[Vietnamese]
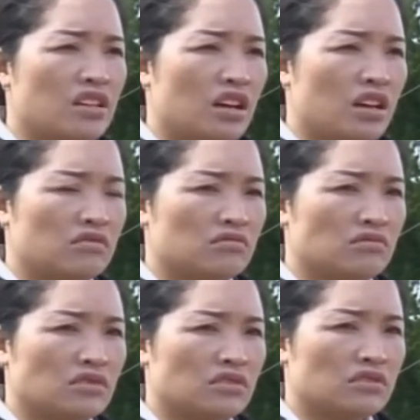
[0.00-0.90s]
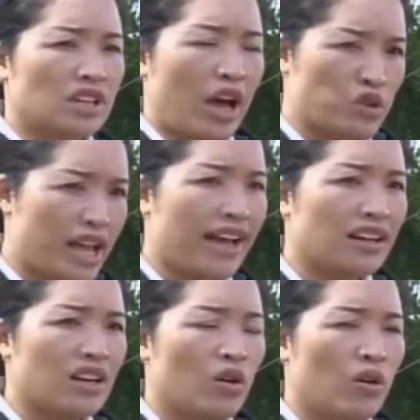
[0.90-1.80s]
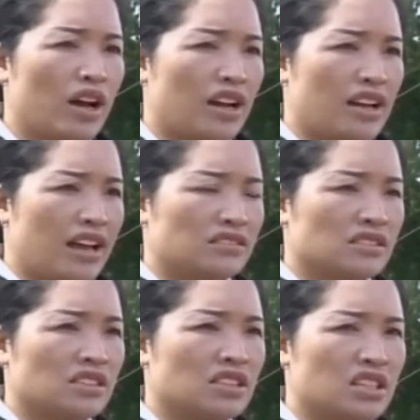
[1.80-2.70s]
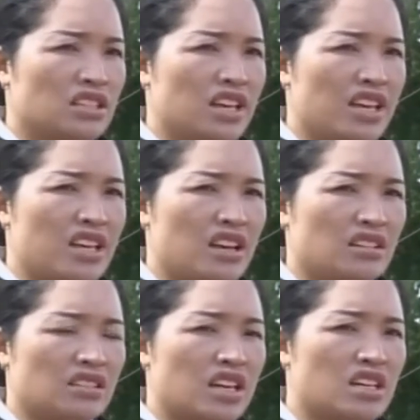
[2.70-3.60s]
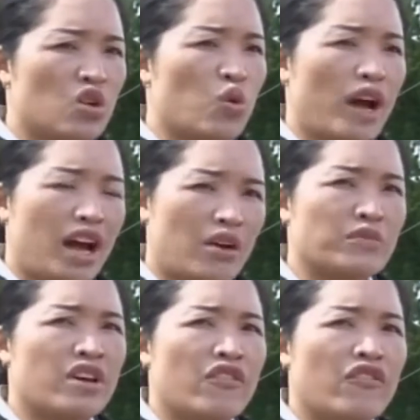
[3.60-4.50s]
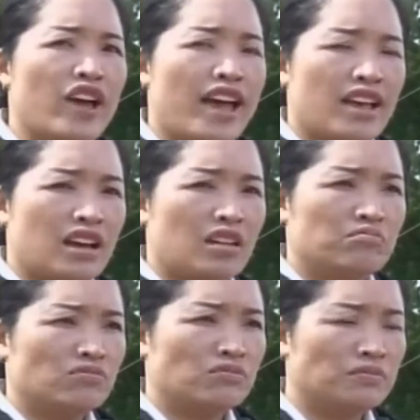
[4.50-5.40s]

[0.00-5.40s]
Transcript: um, khảo sát hoặc là những cái uh, nghiên cứu khoa học về um,